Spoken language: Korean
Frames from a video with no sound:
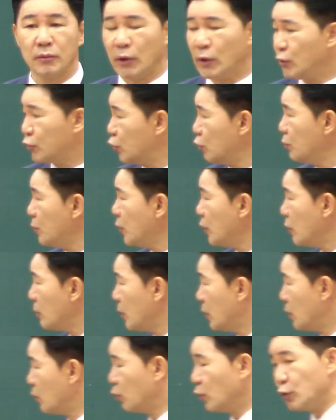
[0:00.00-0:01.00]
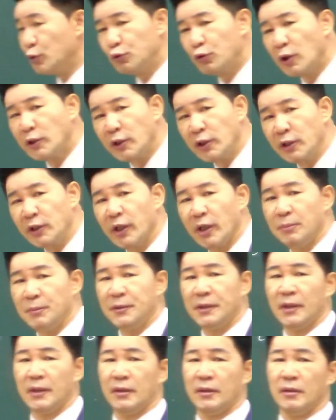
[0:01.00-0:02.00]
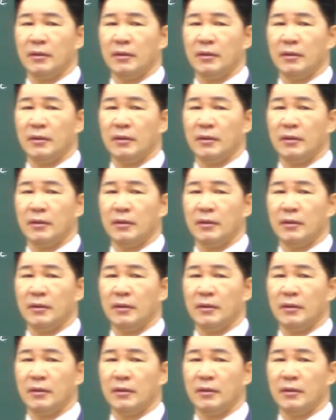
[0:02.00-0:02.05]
예수 믿으면 원수가 되는 게 아닙니다.